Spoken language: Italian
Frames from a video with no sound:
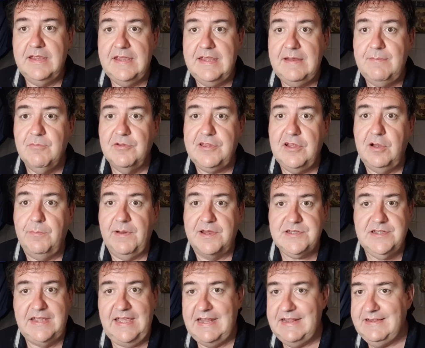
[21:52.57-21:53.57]
il modello
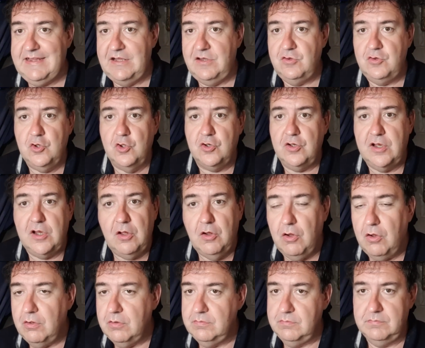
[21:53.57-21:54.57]
precedente non ne
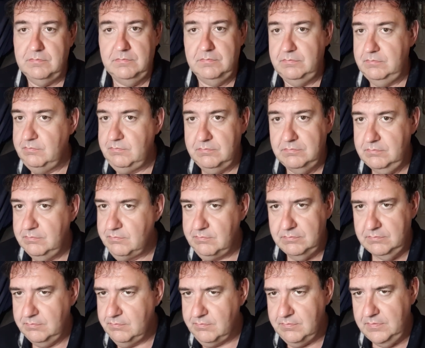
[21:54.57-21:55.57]
ho
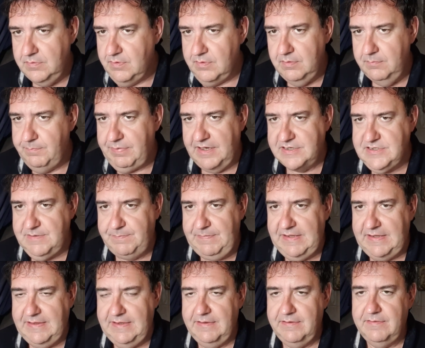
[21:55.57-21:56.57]

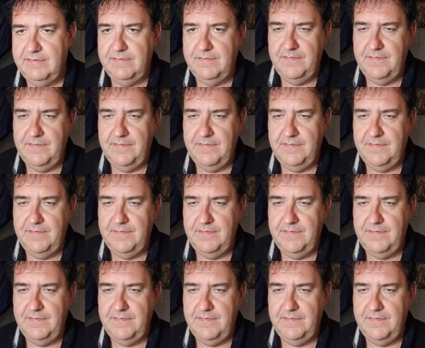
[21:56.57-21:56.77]
percepite